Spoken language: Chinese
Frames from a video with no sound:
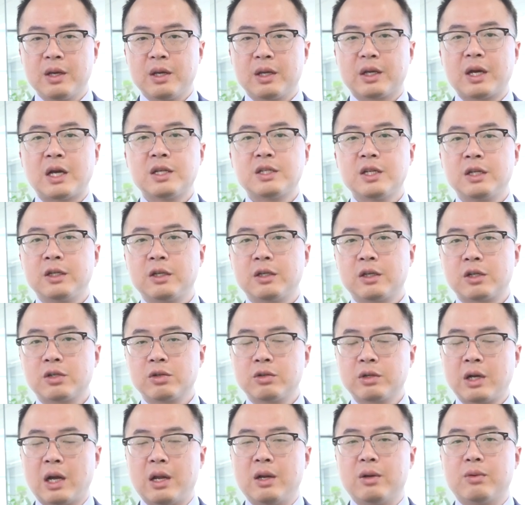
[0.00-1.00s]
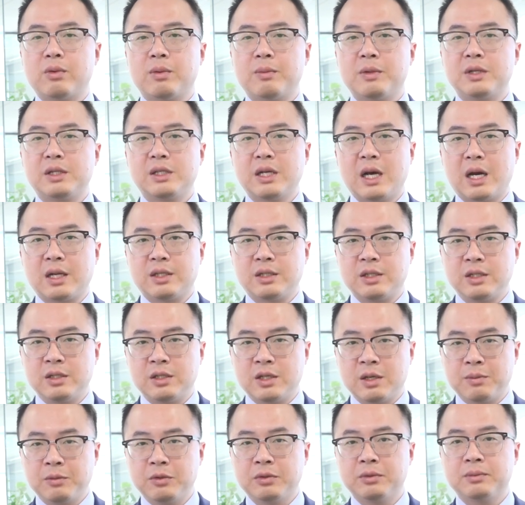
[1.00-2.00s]
感谢您的收看，我们下期
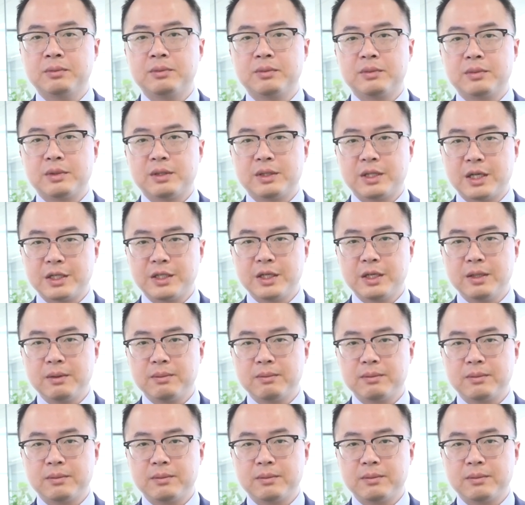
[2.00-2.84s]
节目再见。